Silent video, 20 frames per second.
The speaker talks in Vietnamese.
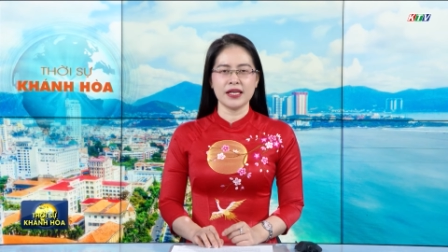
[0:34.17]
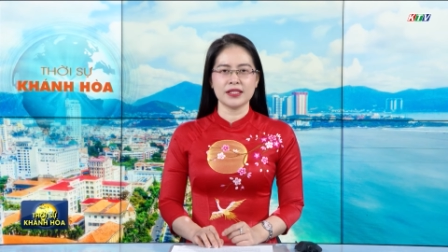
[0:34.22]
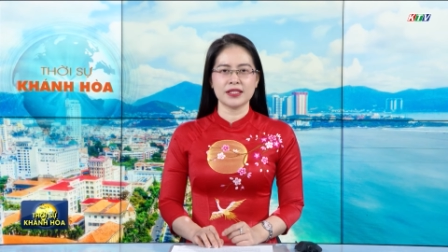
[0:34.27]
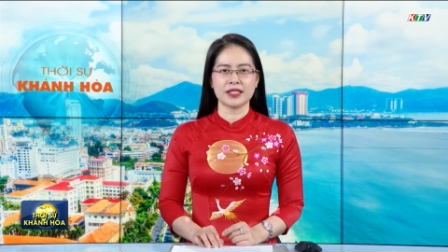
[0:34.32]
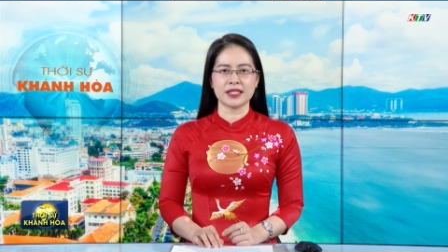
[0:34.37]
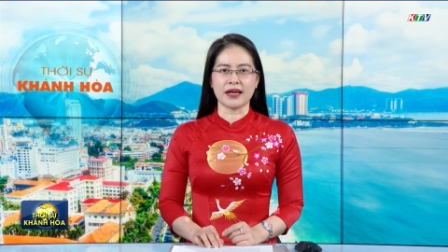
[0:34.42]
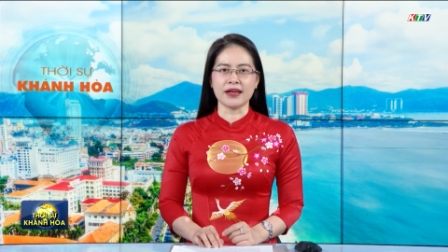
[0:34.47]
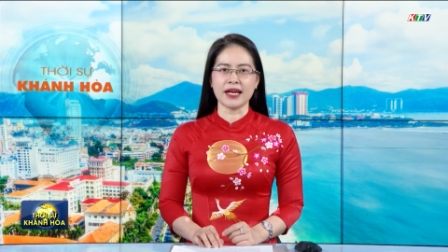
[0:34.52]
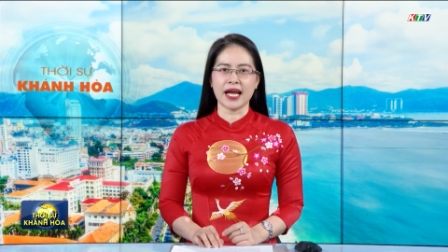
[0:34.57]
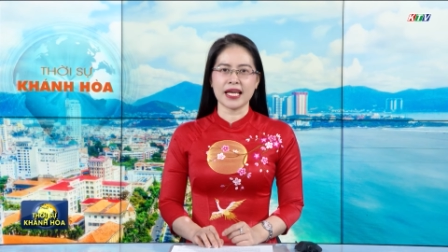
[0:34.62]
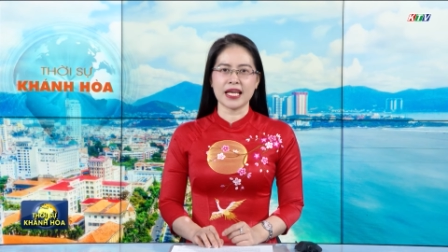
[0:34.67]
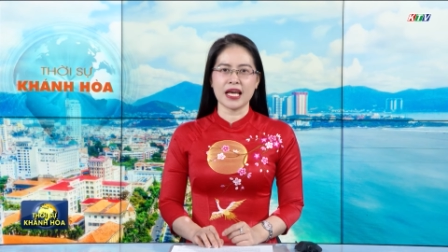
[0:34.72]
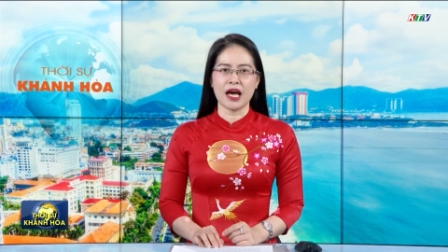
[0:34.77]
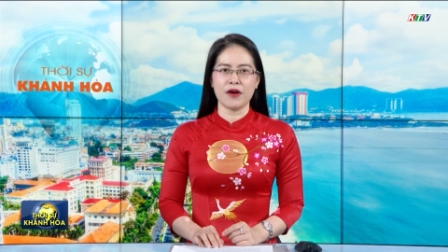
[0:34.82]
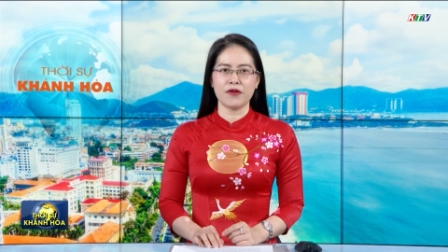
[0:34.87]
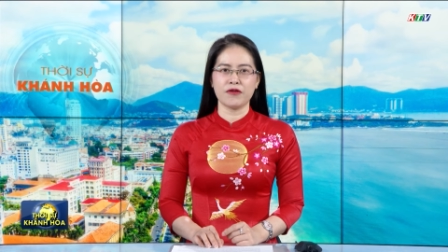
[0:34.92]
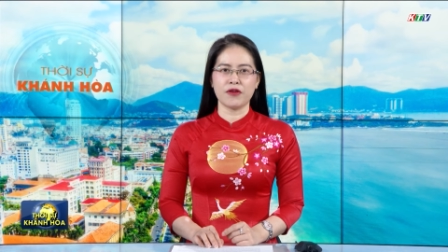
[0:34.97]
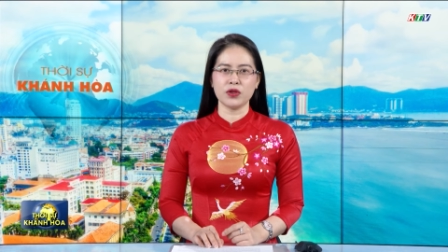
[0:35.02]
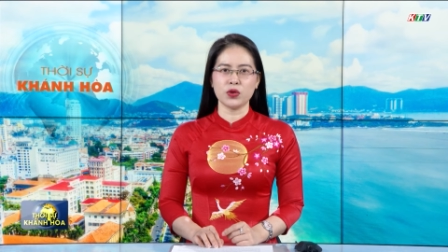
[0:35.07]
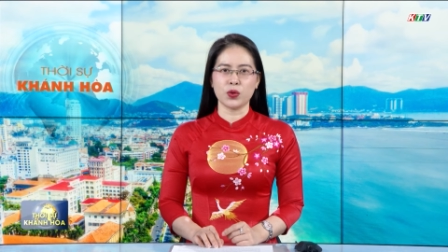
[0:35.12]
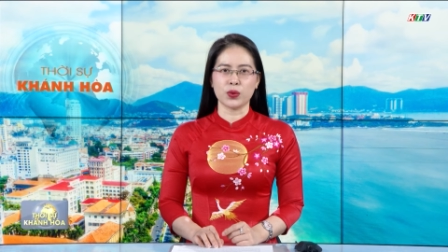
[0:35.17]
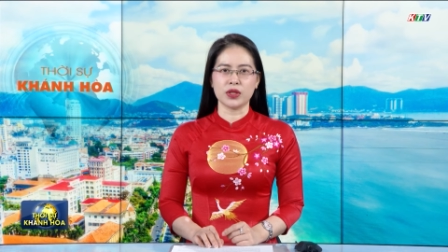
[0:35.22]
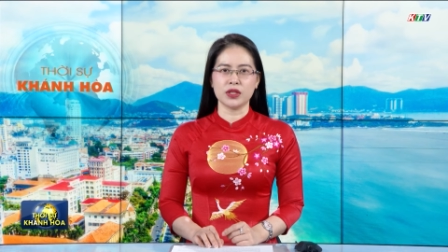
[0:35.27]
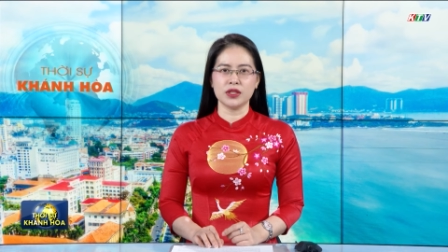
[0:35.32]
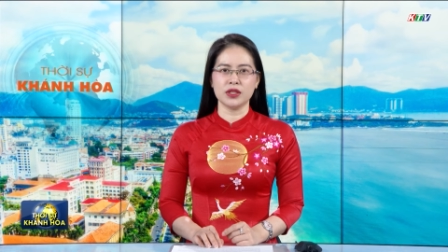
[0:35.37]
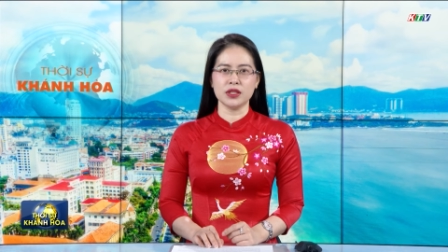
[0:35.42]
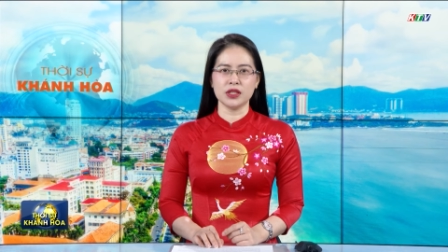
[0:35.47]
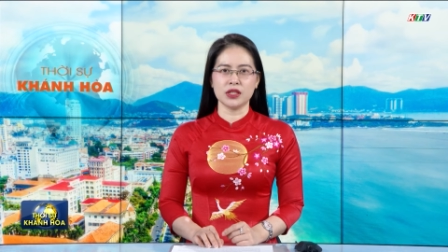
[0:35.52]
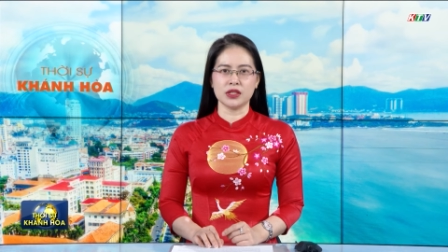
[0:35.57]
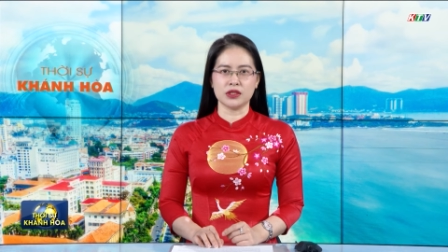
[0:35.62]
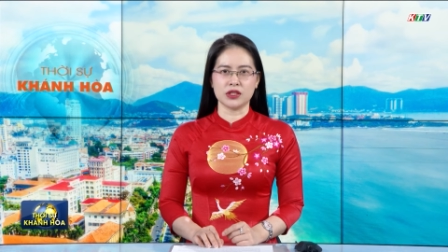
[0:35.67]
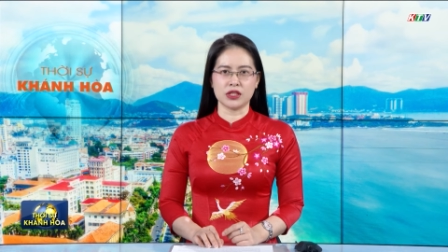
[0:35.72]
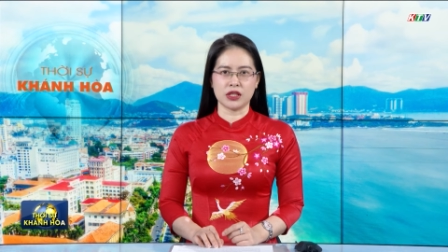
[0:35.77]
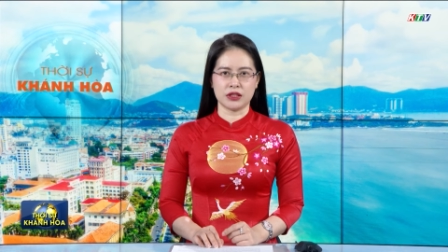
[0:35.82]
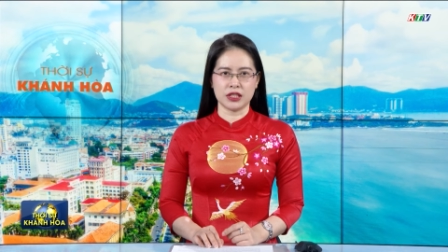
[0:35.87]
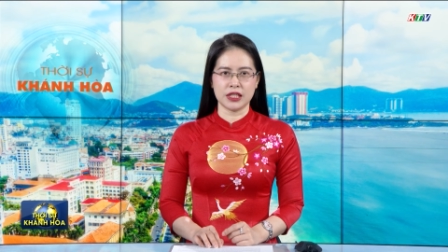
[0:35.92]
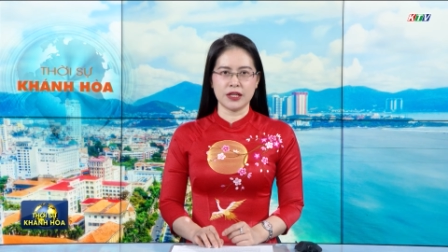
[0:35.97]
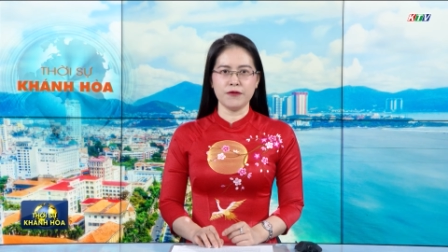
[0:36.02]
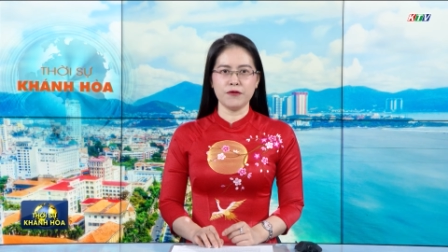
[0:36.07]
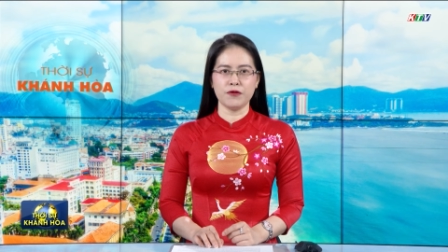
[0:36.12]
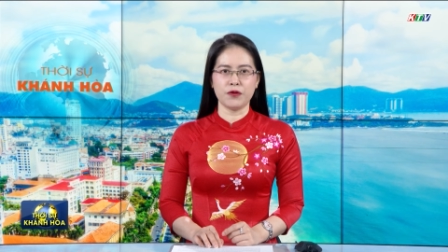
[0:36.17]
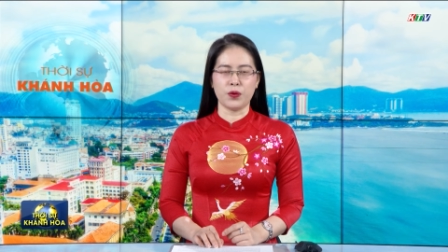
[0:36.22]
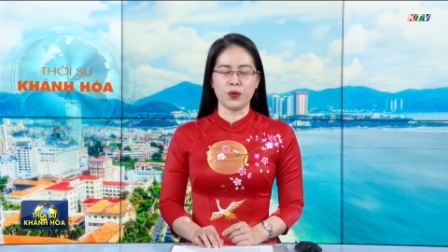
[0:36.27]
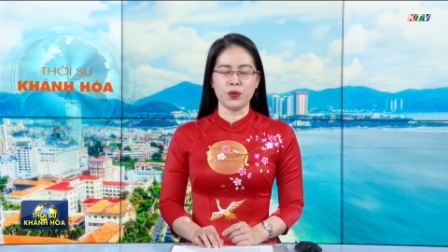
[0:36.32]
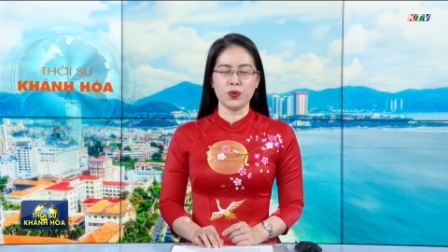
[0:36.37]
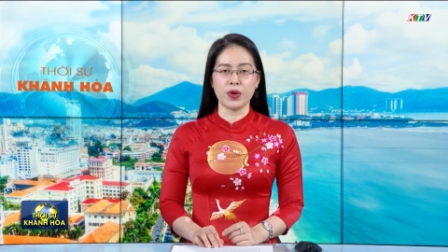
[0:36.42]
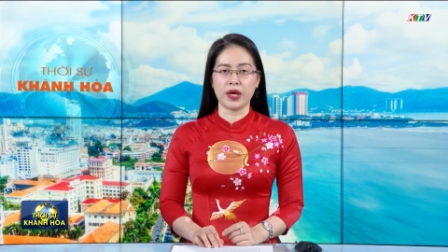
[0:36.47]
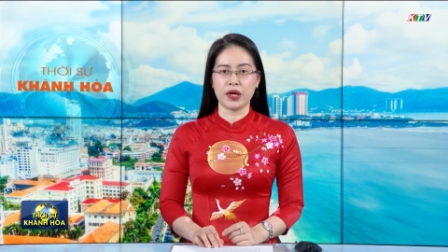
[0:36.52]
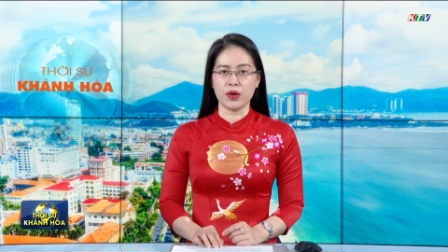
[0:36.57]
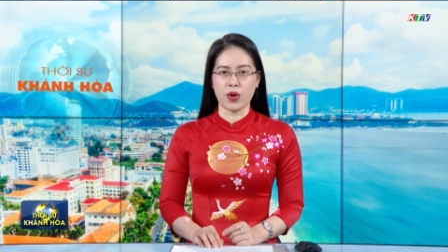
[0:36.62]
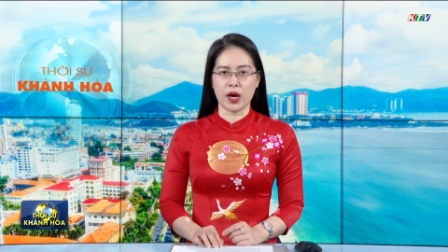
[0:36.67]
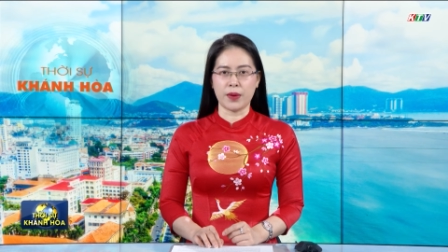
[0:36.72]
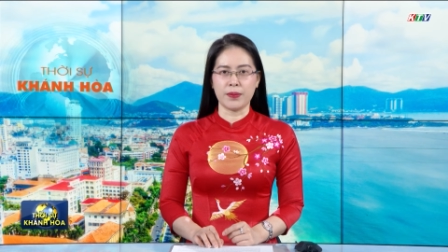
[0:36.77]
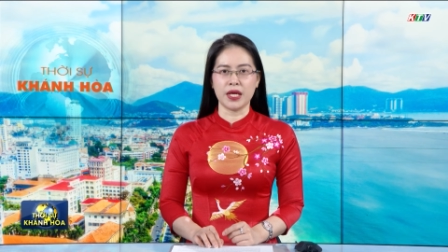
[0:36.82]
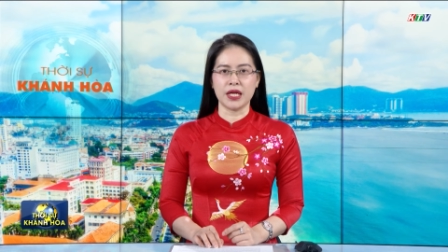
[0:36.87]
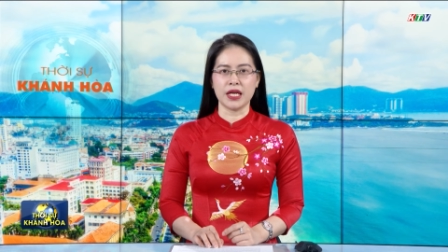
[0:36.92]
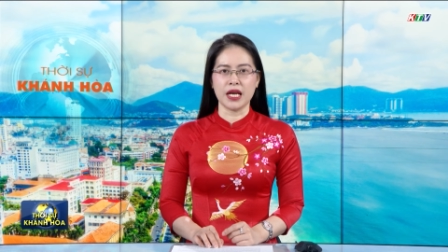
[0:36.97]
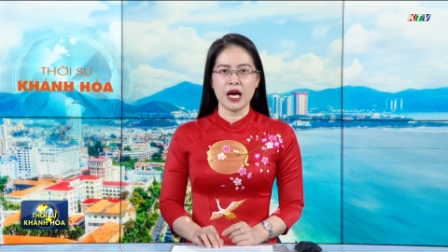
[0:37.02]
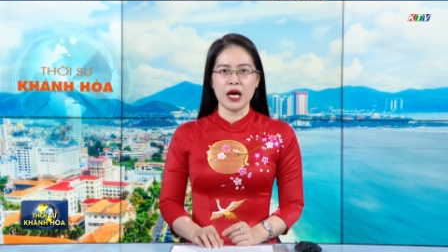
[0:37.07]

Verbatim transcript: sáng nay, Phó Thủ tướng Thường trực Chính phủ Nguyễn Hòa Bình